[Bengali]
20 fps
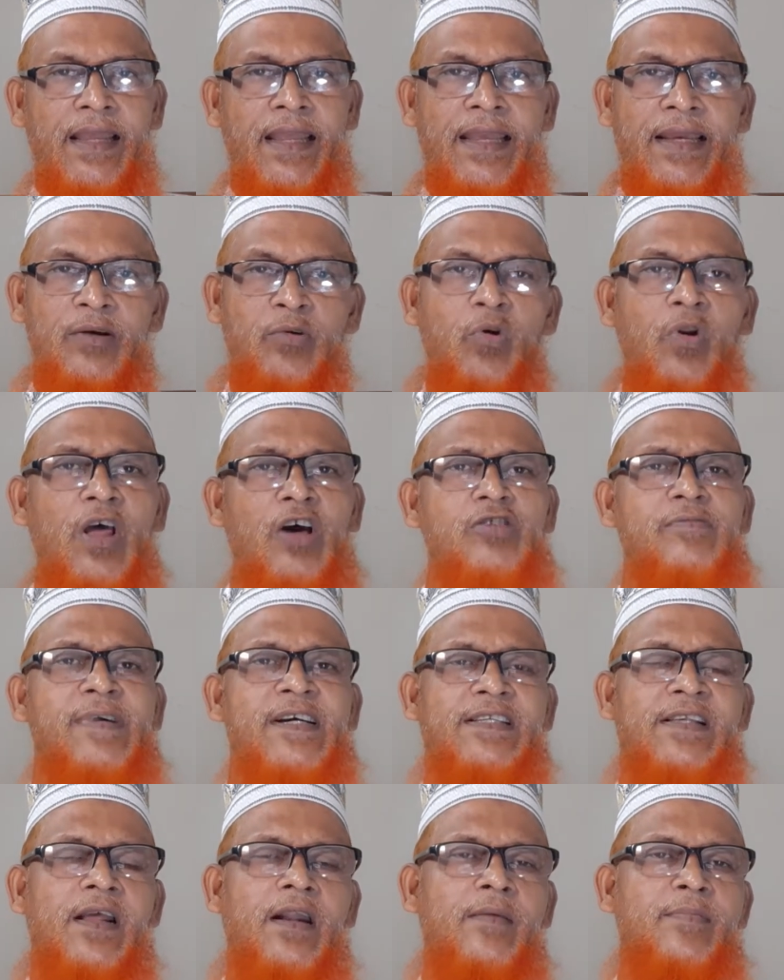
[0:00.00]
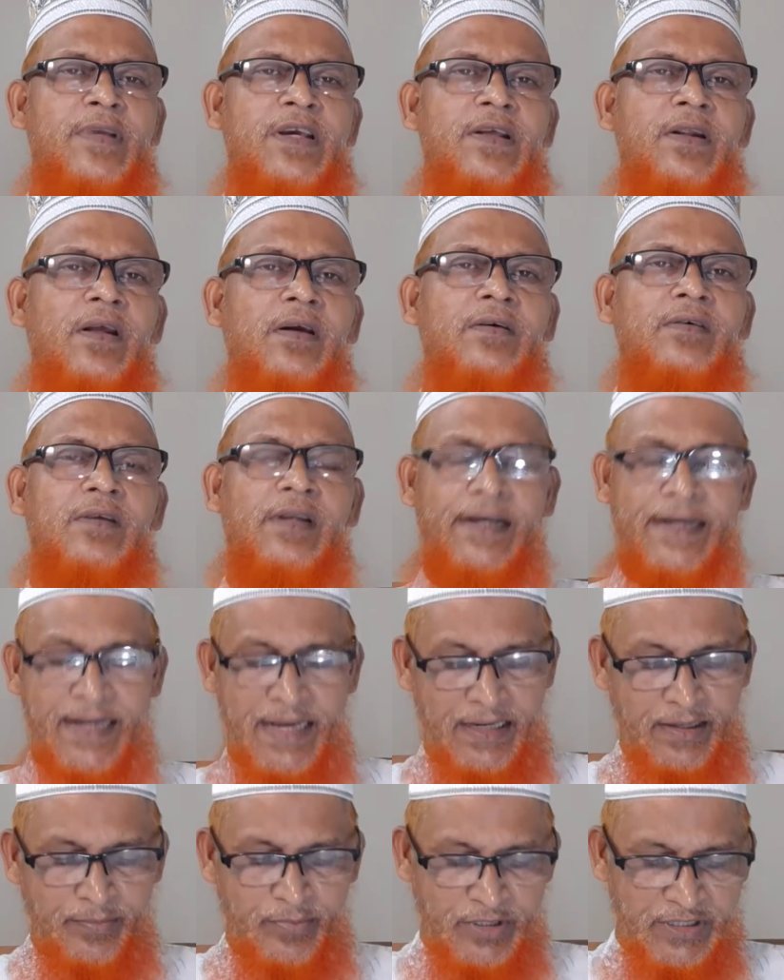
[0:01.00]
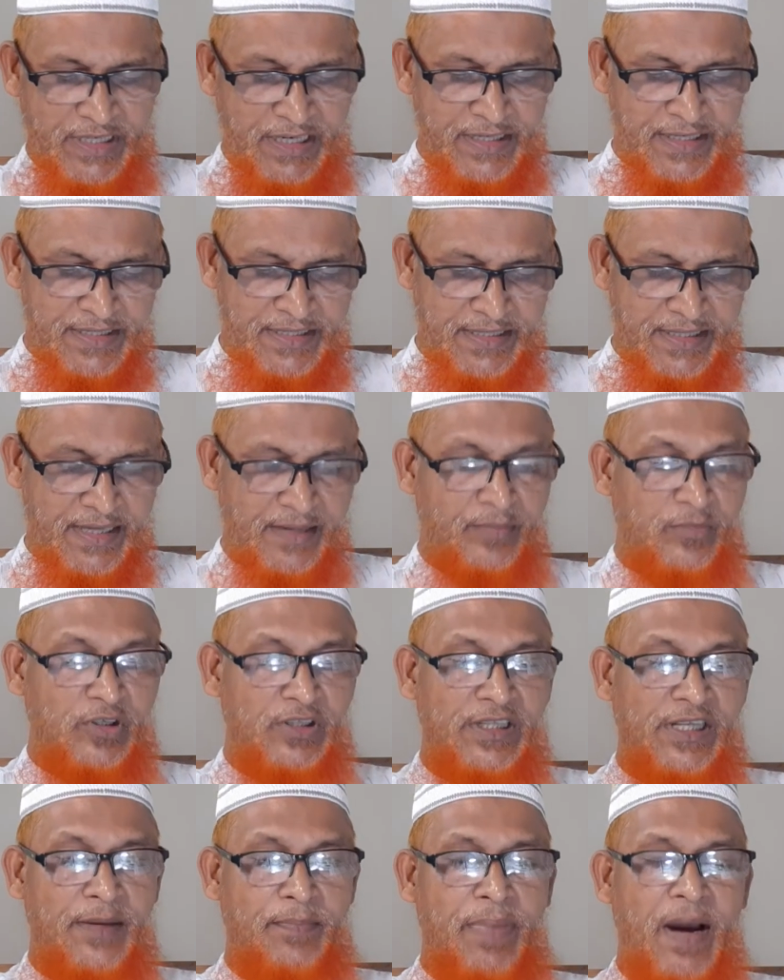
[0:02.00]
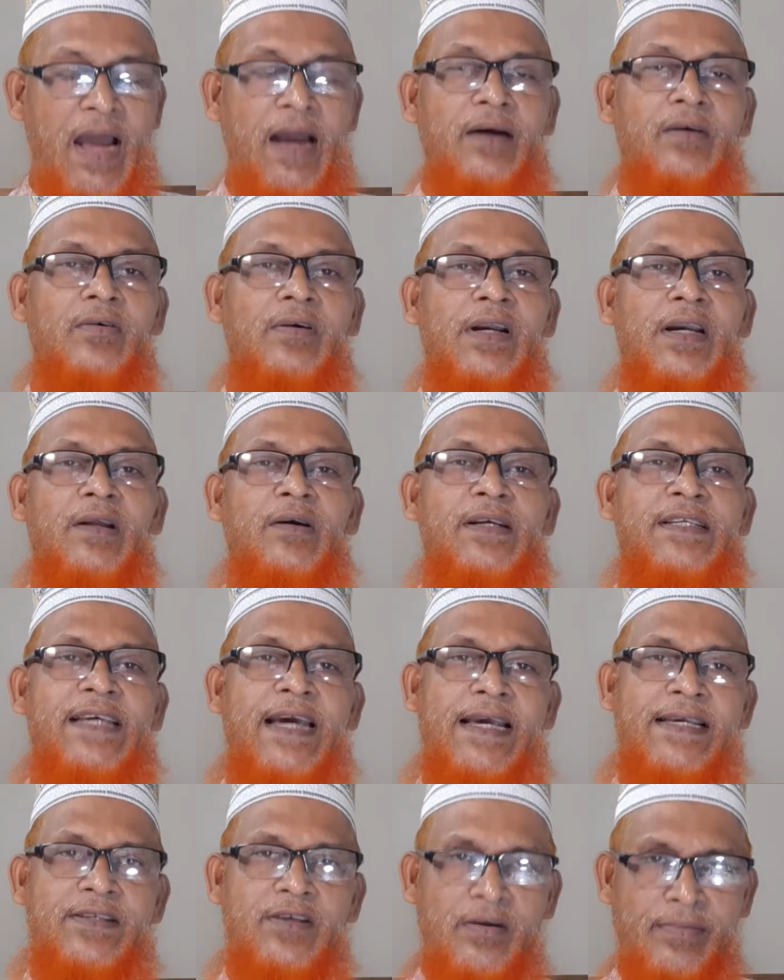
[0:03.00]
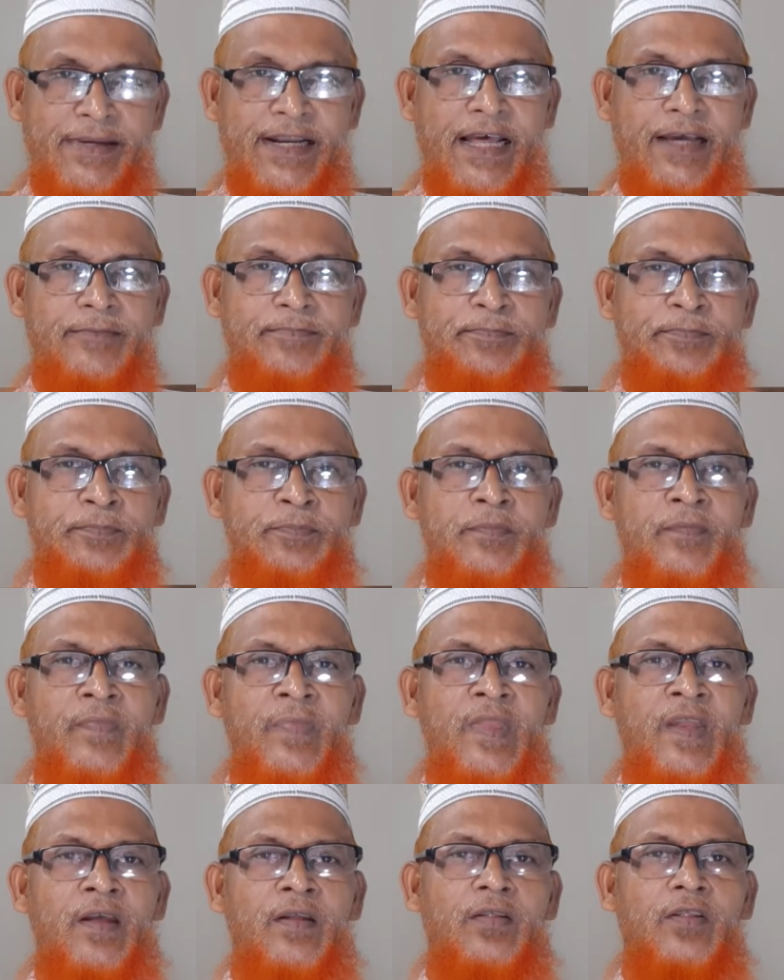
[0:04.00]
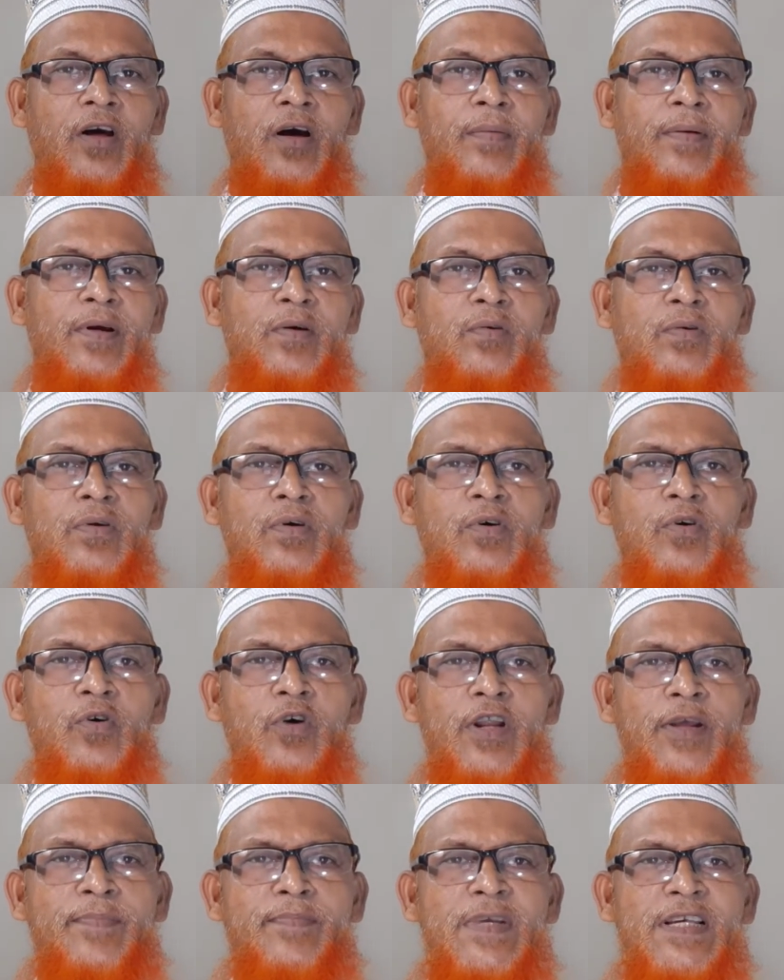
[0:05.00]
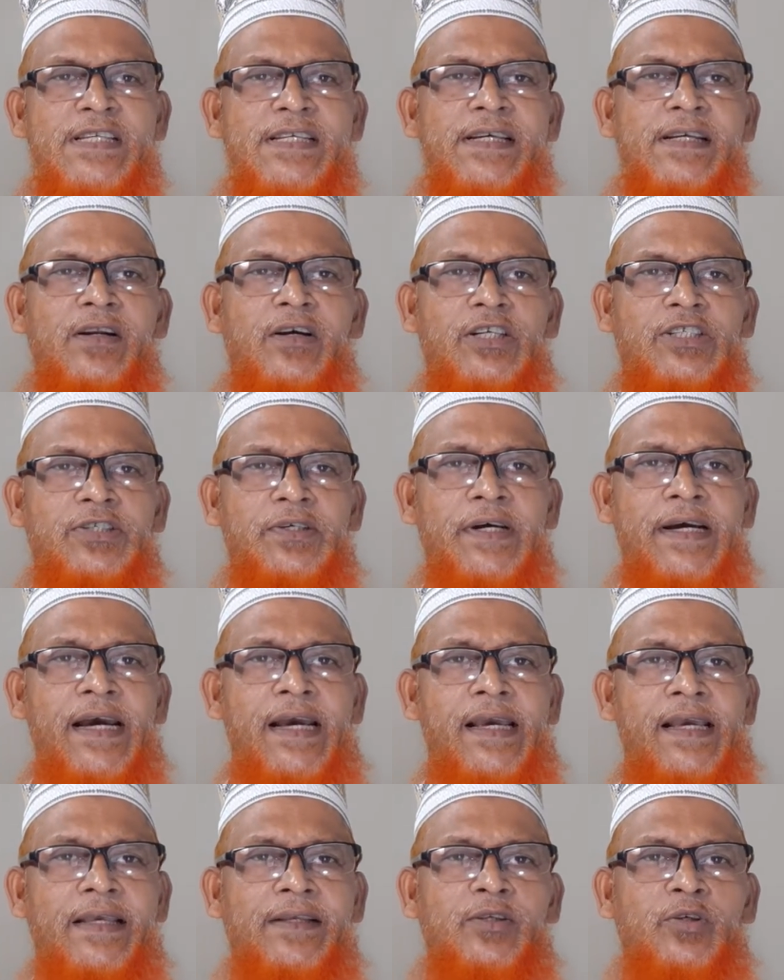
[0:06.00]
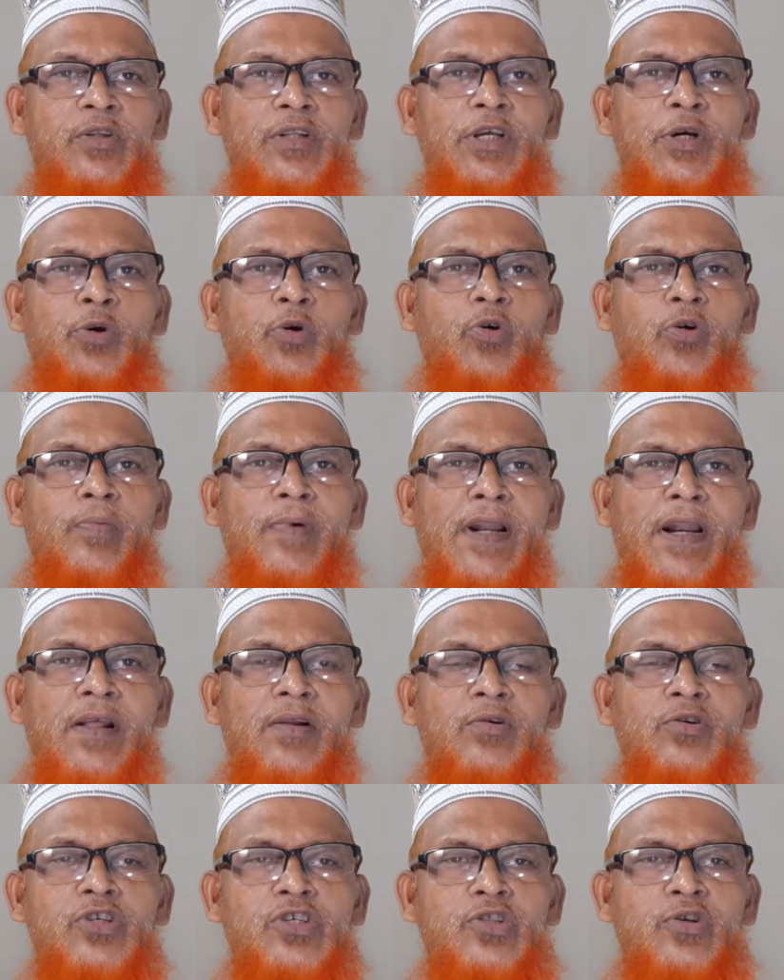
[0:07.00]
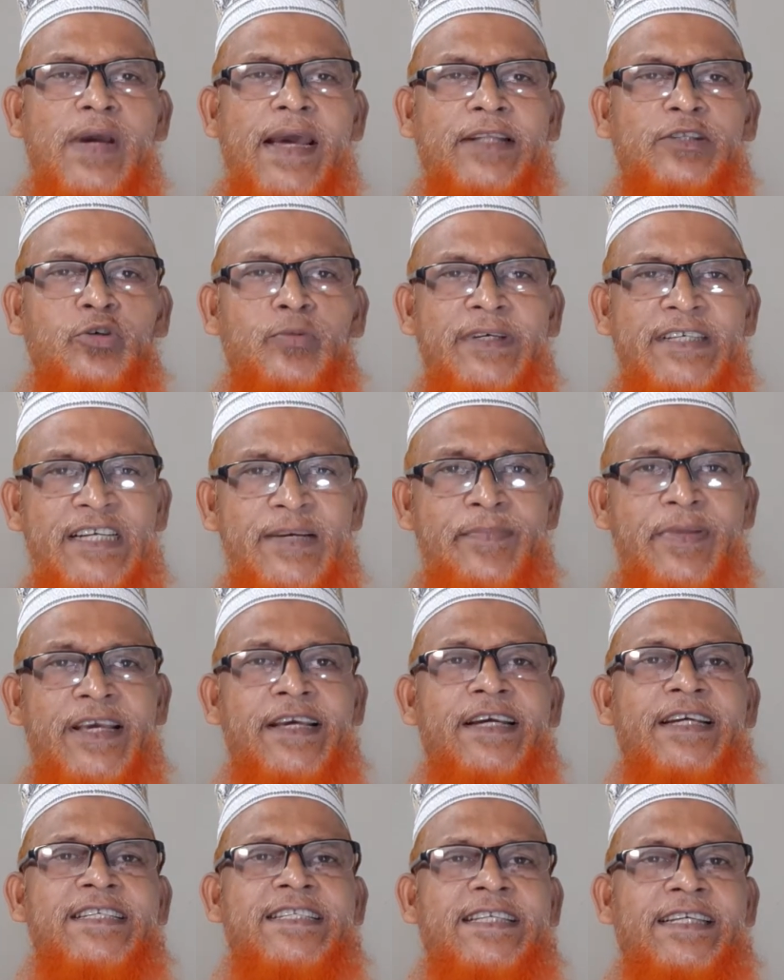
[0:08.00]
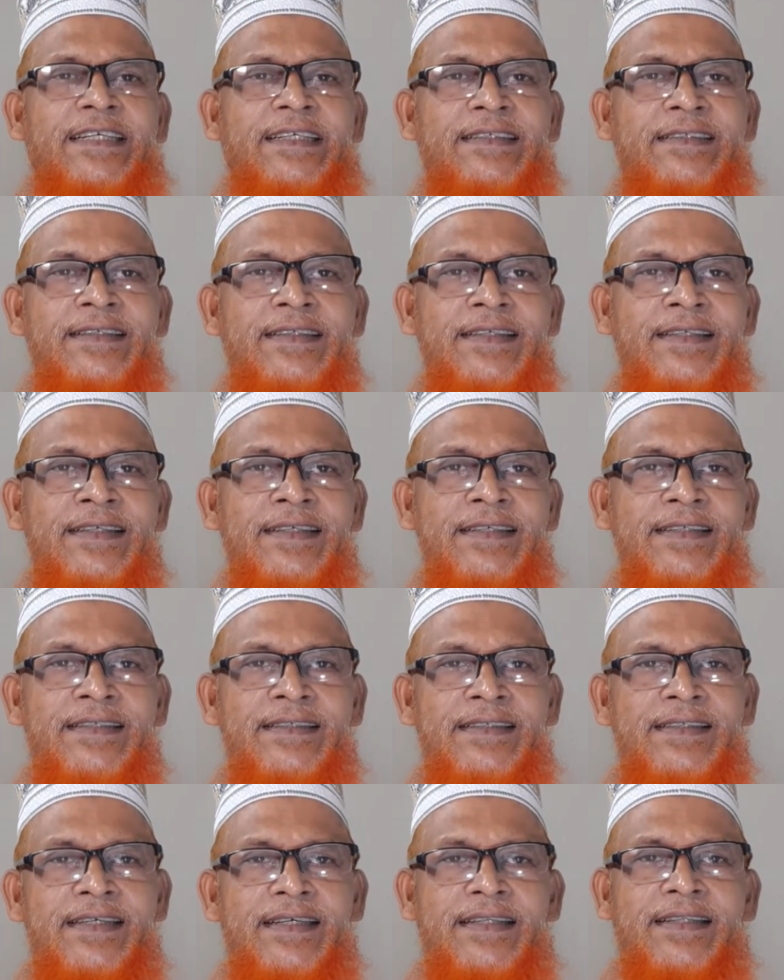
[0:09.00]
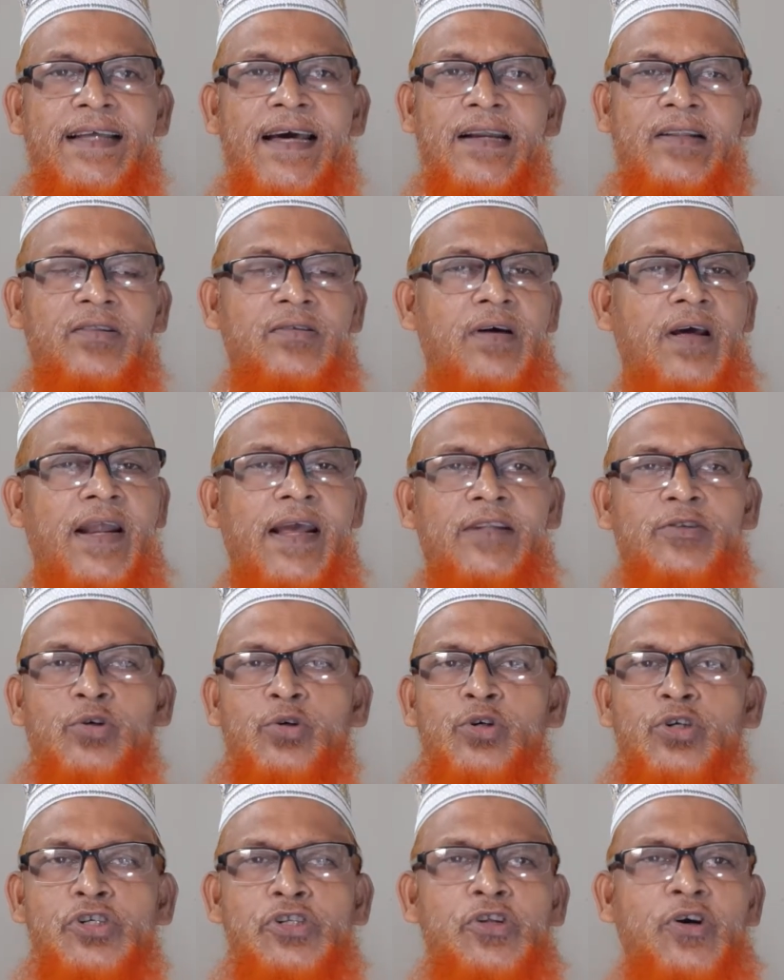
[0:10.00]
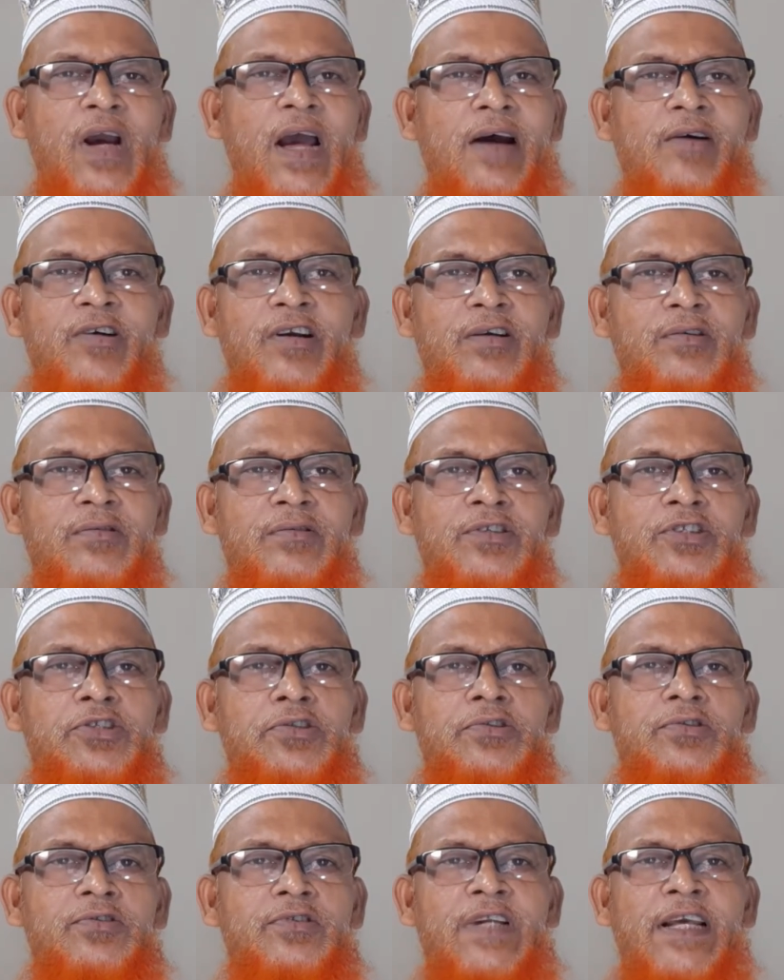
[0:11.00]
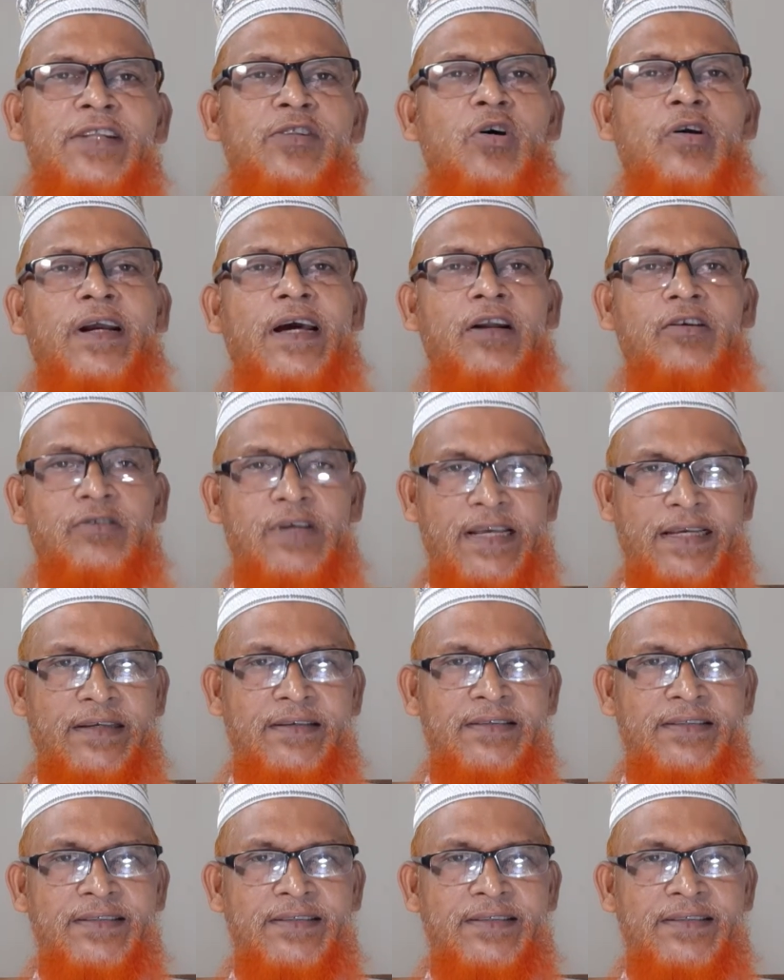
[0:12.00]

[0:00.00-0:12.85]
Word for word: এগুলাও বাজারে বিক্রয় করে টাকা পয়সা নিজেদের মধ্যে ভাগ করে নেওয়া জায়জ হবে না তবে কোনো গরিব মিসকিন অসহায় যদি কোরবানির গোস্ত এত বেশি পেয়ে গেছে যে তার তো আর এত গোস্ত খাওয়ার কোনো সুযোগ নাই দরকারও নাই